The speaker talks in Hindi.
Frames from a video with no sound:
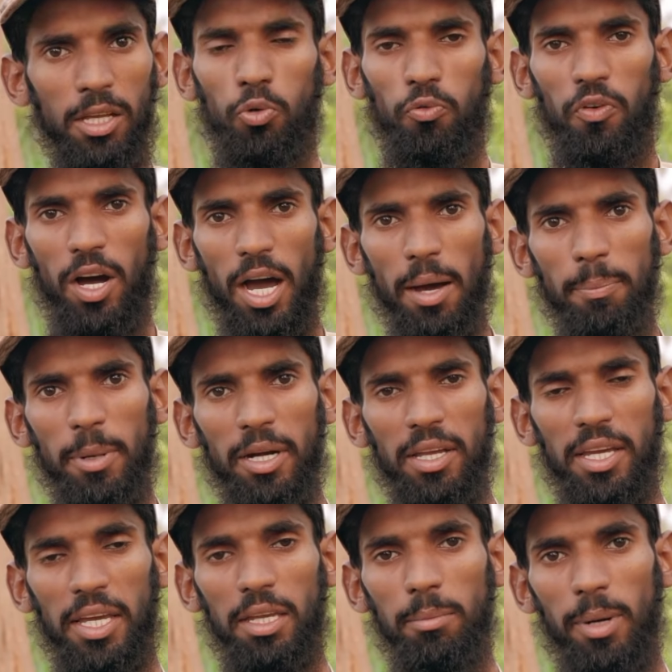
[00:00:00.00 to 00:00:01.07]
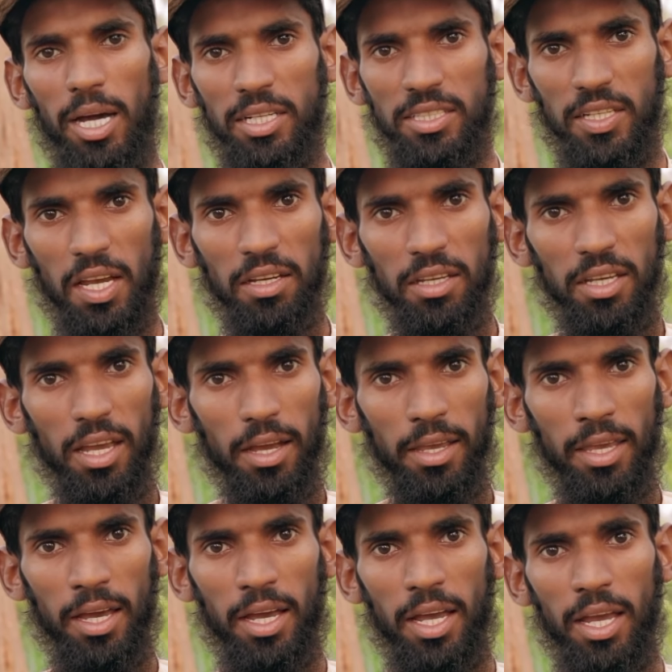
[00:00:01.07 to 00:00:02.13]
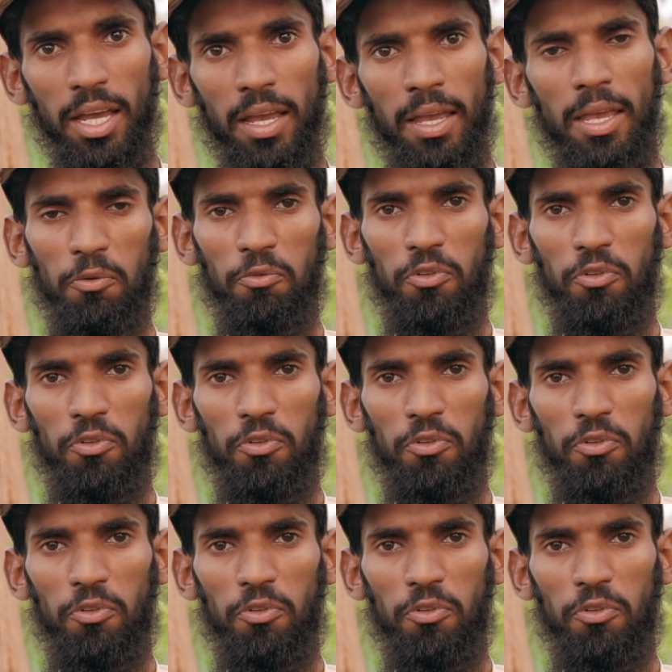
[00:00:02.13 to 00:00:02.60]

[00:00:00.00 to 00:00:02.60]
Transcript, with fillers: तो वहां पर कई बार चेक किया गया है कि